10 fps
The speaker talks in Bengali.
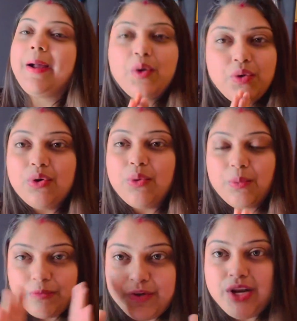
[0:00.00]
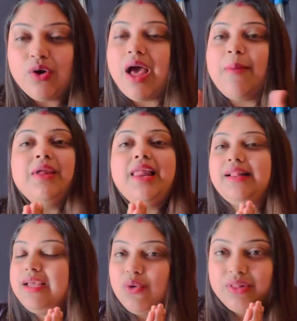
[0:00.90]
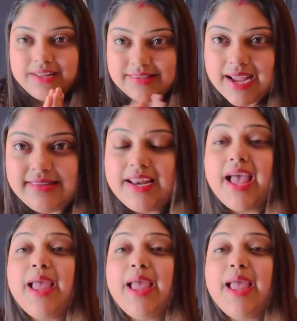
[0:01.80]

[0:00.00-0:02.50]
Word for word: কোনো ভিডিওটা আমি লেন্দি করতে চাইছি না